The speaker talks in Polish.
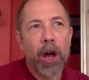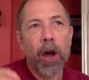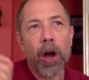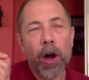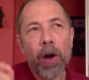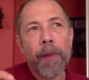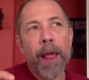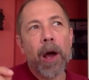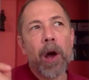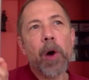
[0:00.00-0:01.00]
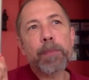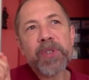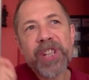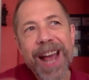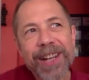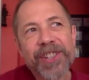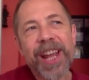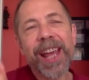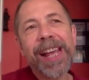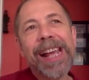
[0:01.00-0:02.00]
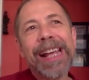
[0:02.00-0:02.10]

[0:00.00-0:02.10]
o obszarze